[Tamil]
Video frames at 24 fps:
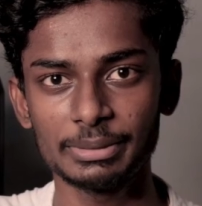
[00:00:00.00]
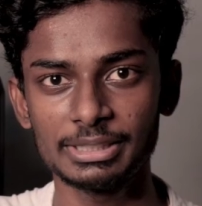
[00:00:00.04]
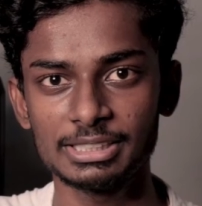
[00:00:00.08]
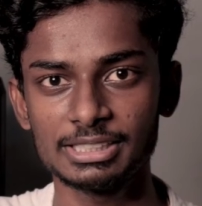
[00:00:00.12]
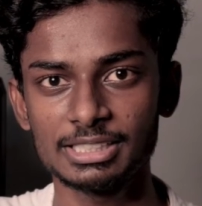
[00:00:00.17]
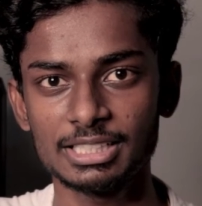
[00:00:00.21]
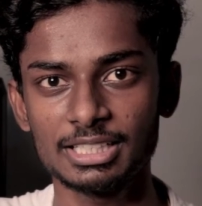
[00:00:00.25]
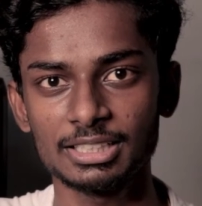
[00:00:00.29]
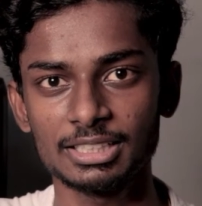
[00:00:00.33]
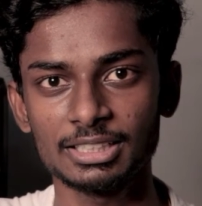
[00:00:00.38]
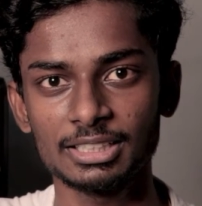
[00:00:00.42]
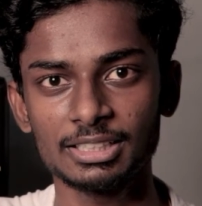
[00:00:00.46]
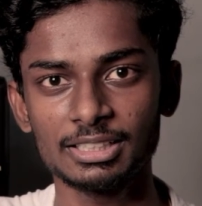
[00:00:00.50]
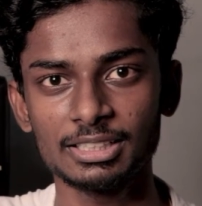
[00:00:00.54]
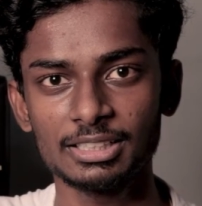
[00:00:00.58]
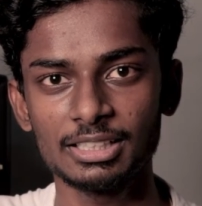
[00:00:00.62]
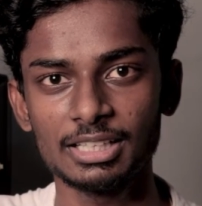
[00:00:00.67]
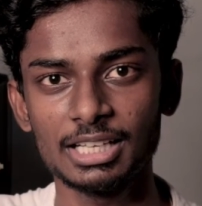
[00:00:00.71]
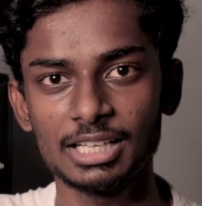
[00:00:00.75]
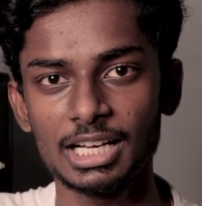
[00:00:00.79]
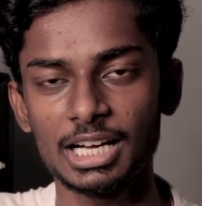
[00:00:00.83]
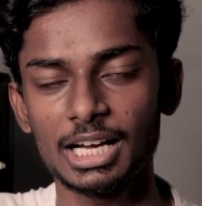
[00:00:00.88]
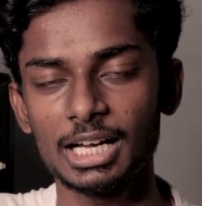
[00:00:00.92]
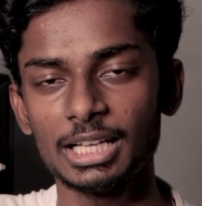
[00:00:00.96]
பிசியில் தான்
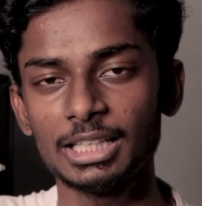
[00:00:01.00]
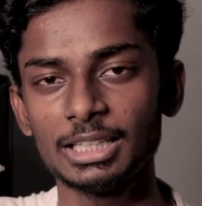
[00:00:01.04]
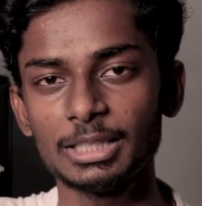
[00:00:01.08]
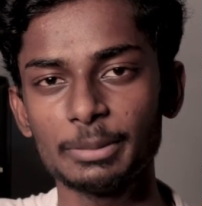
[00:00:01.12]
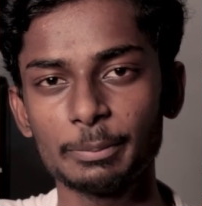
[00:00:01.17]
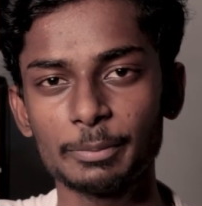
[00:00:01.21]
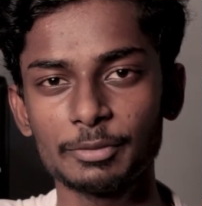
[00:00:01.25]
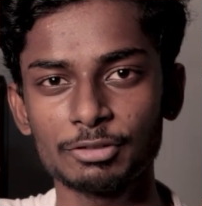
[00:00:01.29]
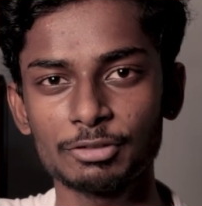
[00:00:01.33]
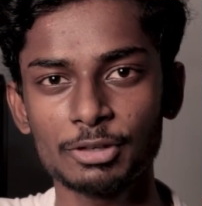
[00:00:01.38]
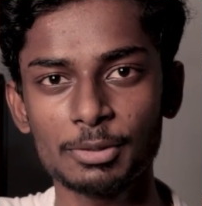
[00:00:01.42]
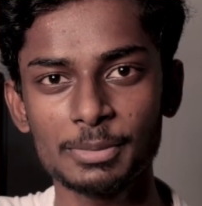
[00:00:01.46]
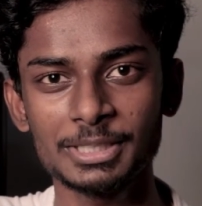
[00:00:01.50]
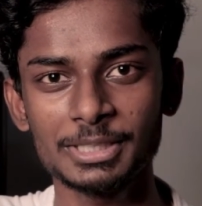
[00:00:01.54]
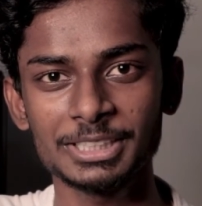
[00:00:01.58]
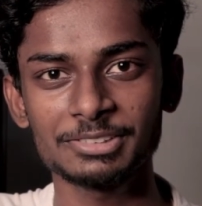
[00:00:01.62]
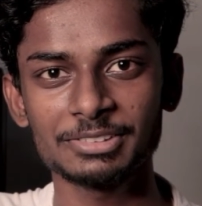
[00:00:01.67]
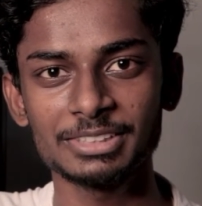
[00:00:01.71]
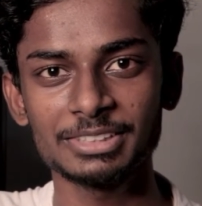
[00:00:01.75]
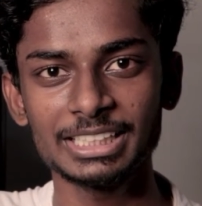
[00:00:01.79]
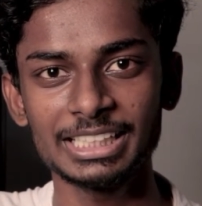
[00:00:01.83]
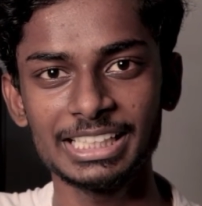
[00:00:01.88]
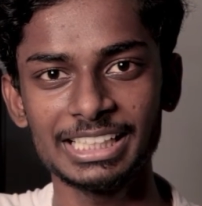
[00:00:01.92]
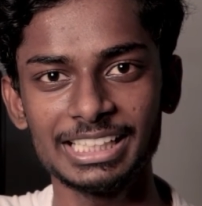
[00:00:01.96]
அந்த பெர்ஃபார்மன்ஸ்
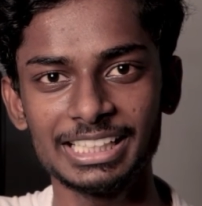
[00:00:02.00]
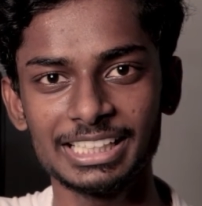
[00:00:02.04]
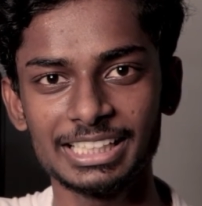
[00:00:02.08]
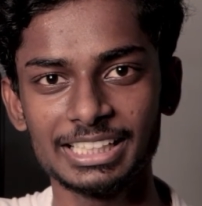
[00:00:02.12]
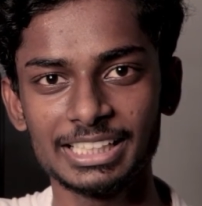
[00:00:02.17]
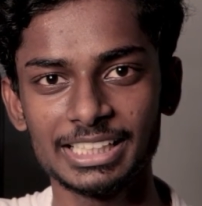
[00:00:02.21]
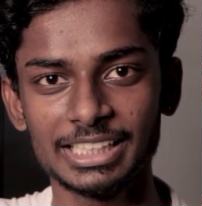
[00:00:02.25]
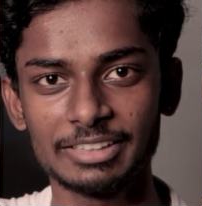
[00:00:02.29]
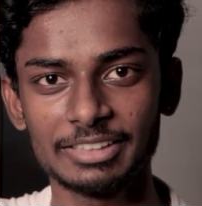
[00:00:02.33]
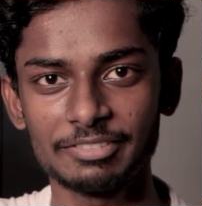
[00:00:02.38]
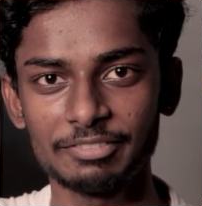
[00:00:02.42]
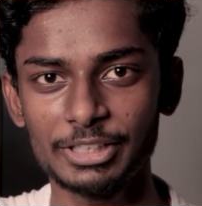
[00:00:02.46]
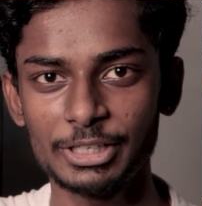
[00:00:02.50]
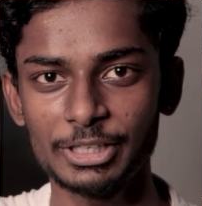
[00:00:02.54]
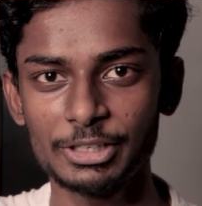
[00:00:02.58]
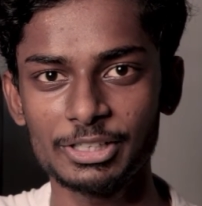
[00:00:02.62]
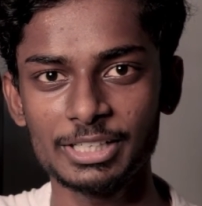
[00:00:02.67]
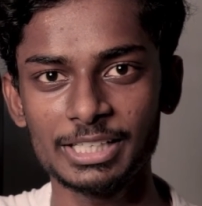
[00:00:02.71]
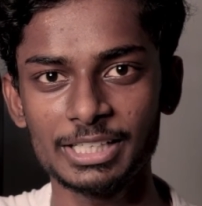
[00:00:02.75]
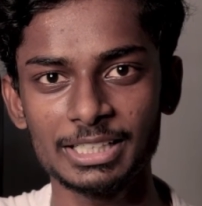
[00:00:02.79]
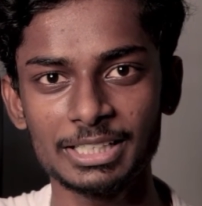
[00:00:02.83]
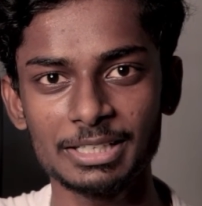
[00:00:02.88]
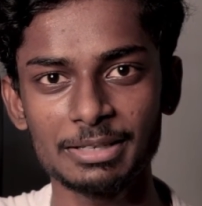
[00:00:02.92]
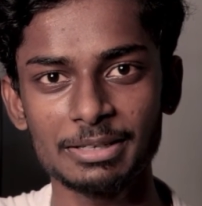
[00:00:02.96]
வந்து நீங்கள் வீடியோ
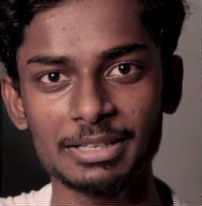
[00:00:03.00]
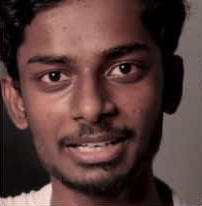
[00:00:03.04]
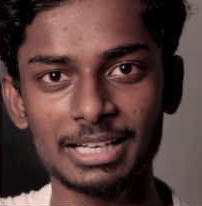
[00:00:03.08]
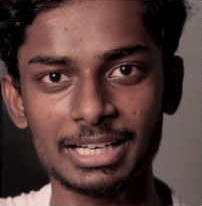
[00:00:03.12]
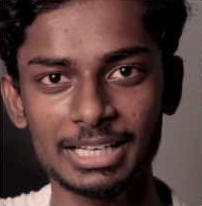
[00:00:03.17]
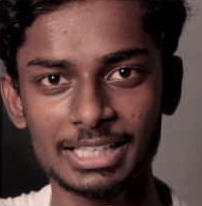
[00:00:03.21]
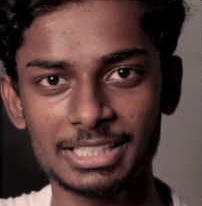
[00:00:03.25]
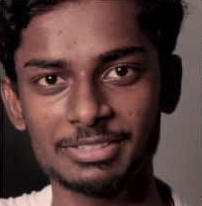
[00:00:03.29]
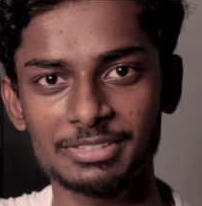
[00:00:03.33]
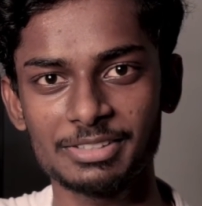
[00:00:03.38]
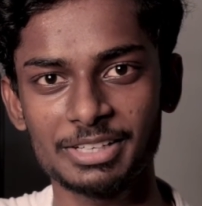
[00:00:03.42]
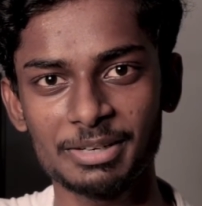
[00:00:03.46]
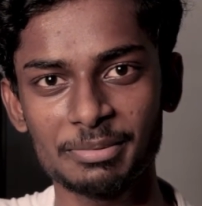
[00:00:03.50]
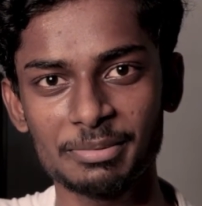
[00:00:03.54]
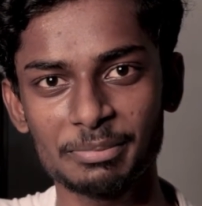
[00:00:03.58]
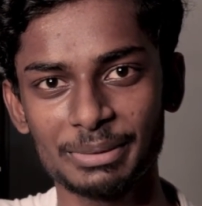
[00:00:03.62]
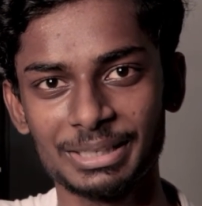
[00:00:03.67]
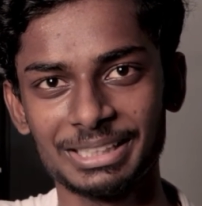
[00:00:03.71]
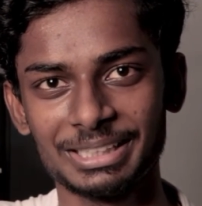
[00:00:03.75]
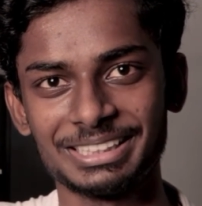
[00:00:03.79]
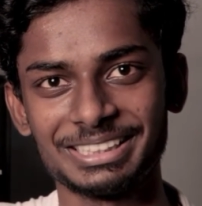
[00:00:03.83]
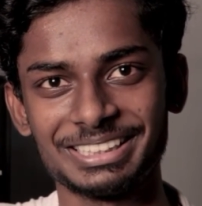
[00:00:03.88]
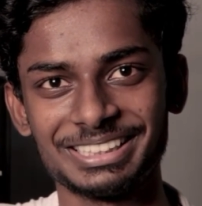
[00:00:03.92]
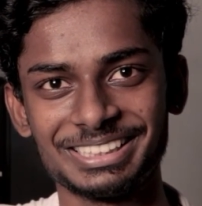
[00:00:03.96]
எடிட்டில் கடைசி வரைக்கும்
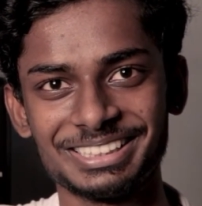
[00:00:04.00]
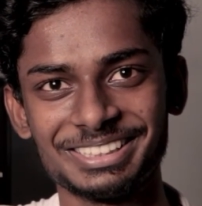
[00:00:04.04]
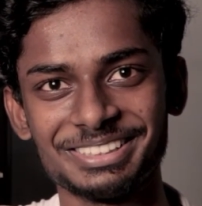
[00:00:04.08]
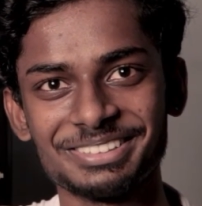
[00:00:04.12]
பார்த்துட்டு